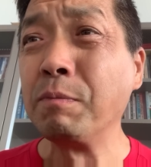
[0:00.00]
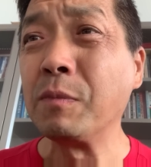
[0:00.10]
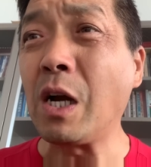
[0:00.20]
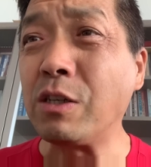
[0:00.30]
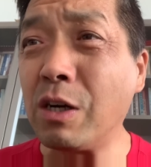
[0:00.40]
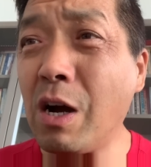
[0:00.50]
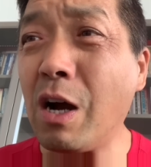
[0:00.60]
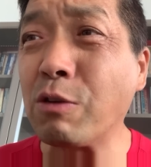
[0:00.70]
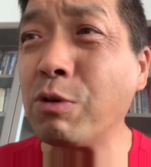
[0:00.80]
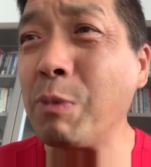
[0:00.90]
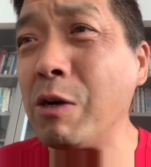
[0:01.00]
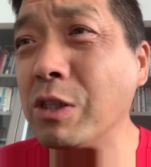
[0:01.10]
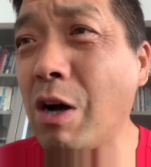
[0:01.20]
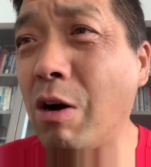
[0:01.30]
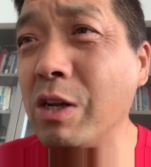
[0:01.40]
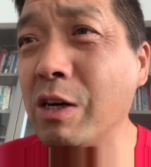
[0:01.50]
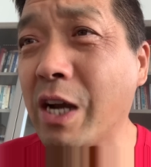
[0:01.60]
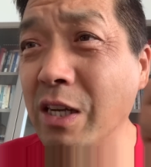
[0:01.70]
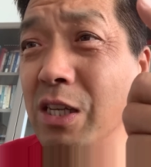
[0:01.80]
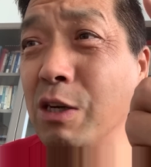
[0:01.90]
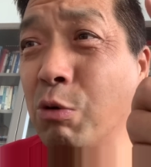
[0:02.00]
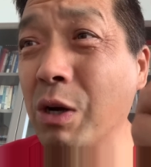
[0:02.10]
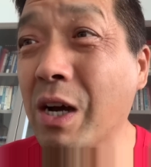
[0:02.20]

但是哈，说没有这道理，给你一回了